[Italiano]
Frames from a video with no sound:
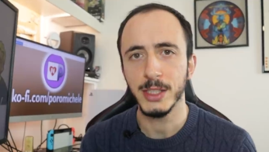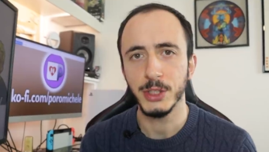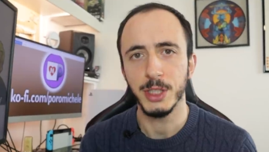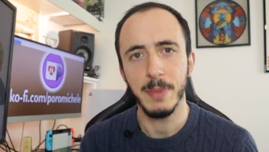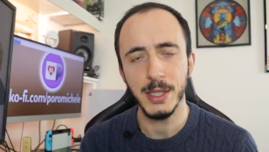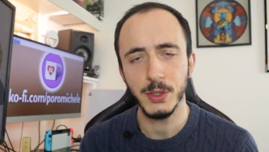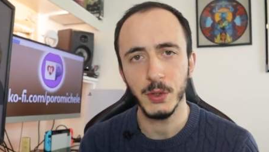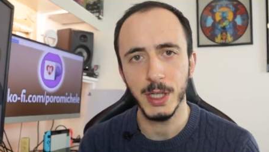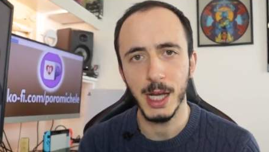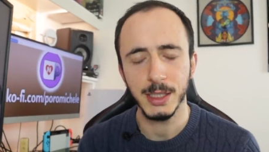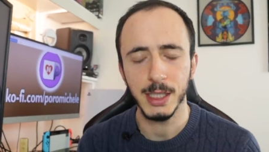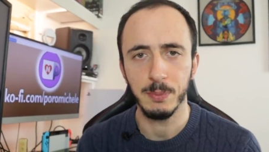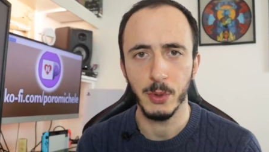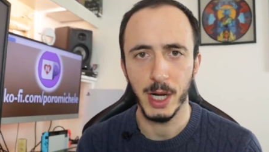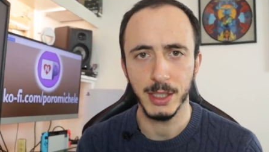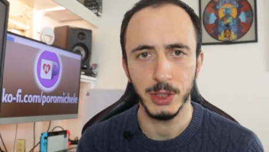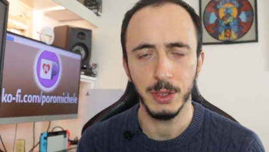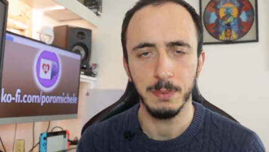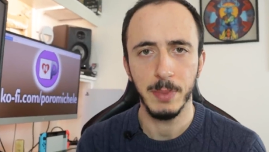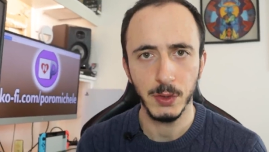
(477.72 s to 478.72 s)
bentornati,
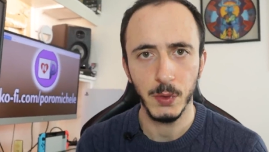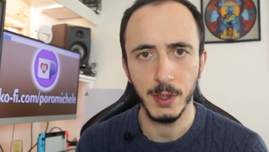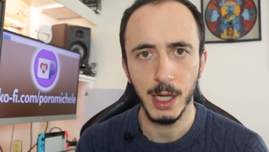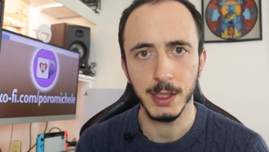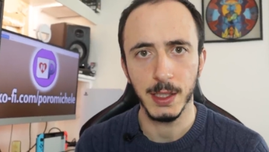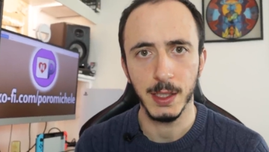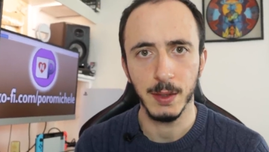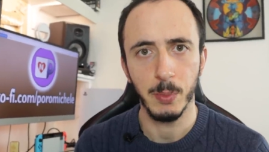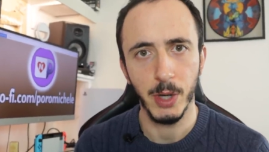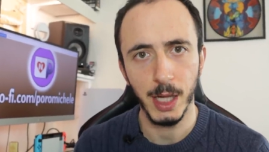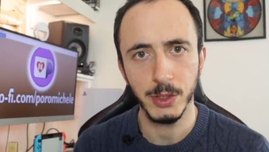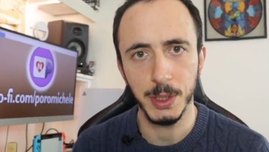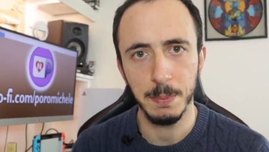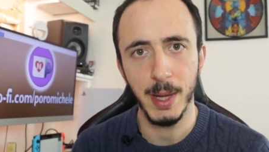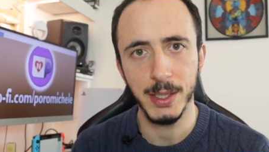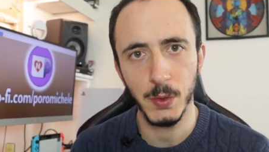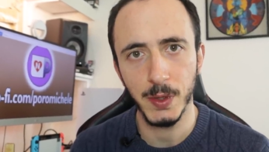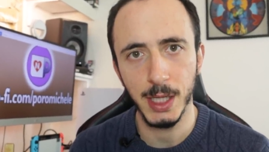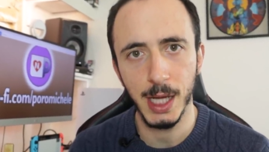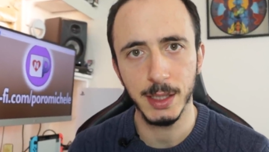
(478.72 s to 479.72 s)
poracci, bentornati, poracci,
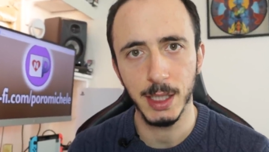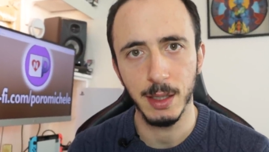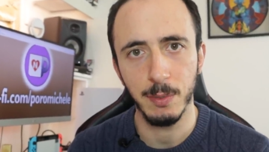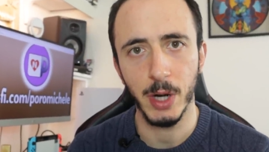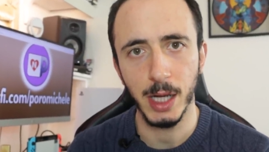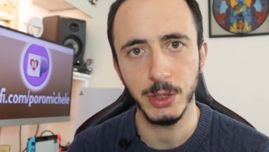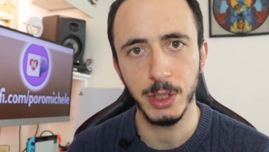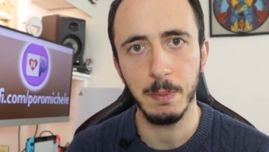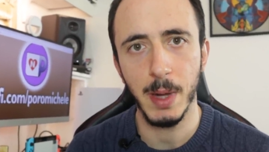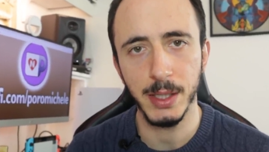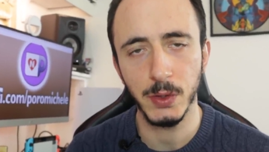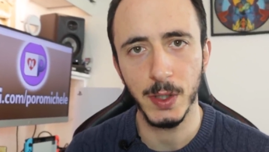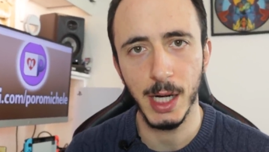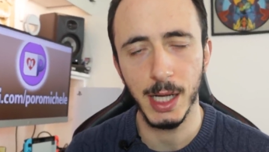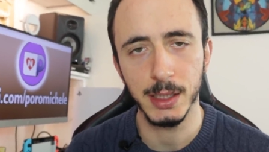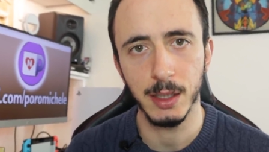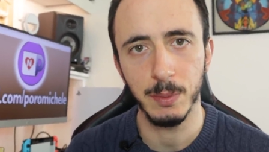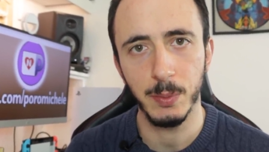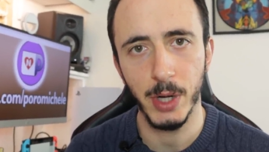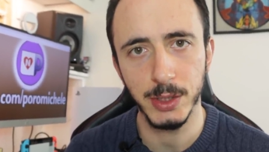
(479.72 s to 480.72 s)
bentornati, poracci,
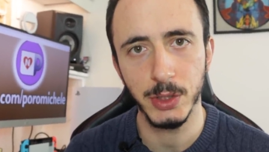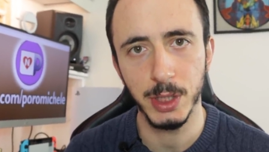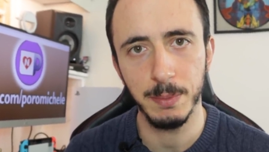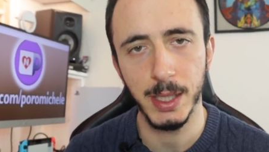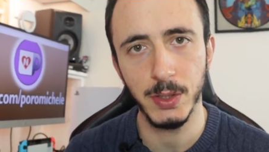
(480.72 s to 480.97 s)
bentornati, poracci,